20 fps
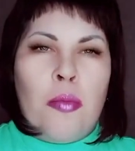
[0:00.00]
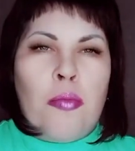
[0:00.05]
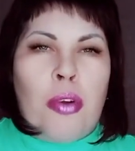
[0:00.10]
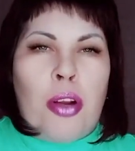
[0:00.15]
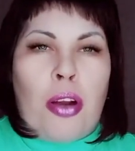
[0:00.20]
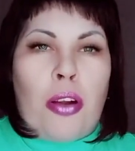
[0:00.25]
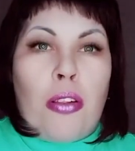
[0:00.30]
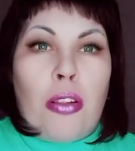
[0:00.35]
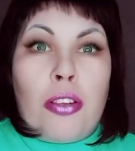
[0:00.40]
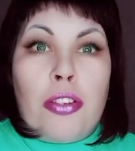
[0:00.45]

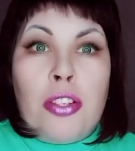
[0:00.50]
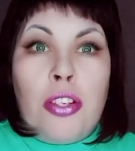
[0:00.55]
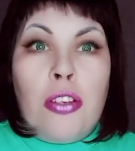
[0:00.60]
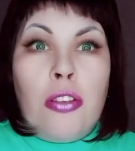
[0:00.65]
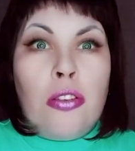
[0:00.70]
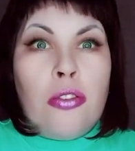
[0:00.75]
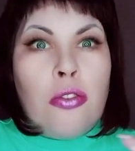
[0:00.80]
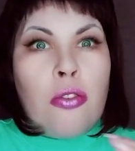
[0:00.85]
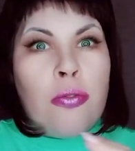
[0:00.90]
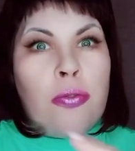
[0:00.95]

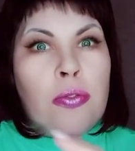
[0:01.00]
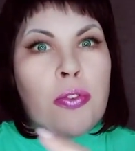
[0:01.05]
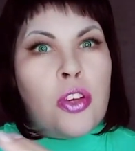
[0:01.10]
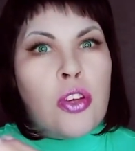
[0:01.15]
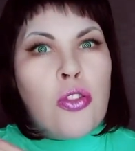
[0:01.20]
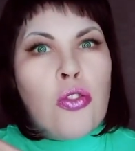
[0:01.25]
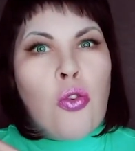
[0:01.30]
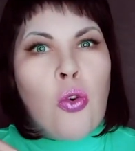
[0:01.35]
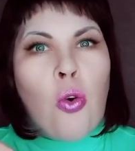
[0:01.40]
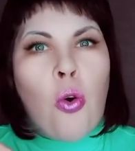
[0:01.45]
пригласил ее в
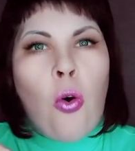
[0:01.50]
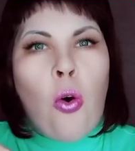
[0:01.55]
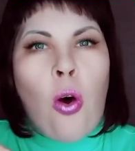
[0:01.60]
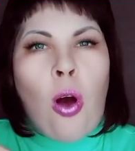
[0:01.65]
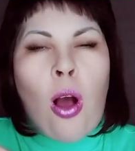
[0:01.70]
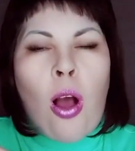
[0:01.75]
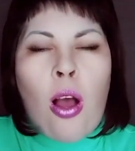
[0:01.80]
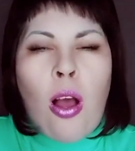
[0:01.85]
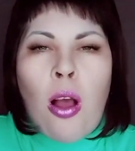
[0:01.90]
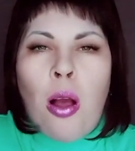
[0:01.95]

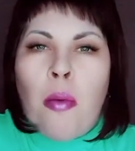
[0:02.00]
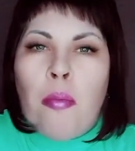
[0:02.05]
кино,